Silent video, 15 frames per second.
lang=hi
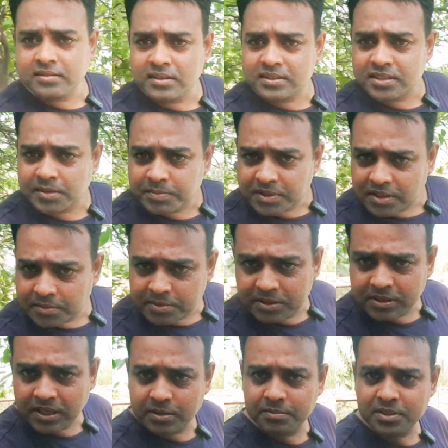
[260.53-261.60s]
इधर से हमने
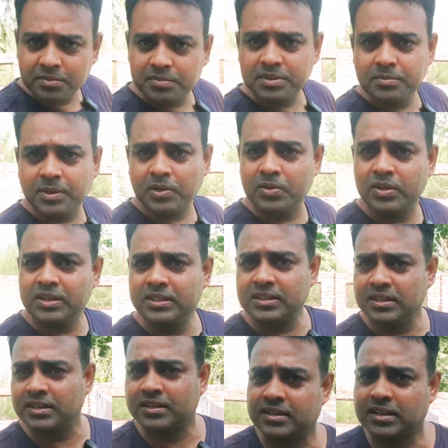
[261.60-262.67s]
अभी अभी अभी बाउंड्री
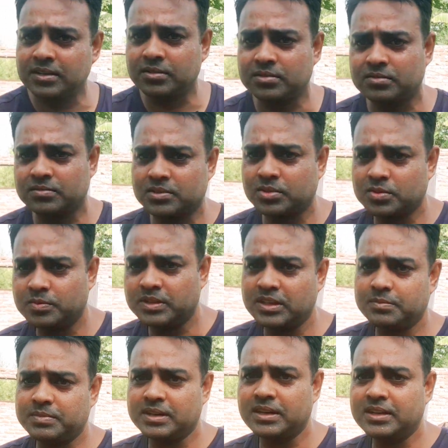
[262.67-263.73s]
दे रखा है कुछ कुछ
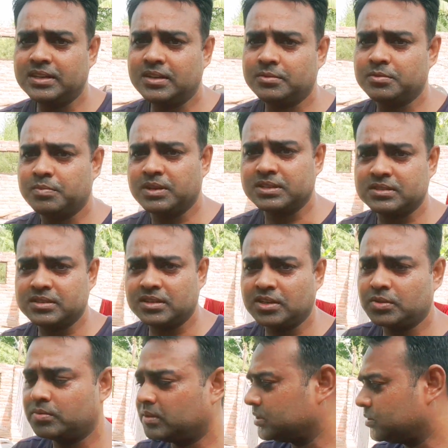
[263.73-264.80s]
महीने पहले अभी प्लस्टर
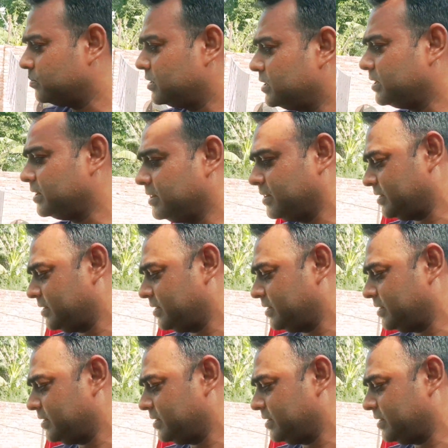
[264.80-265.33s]
नहीं हुआ इसमें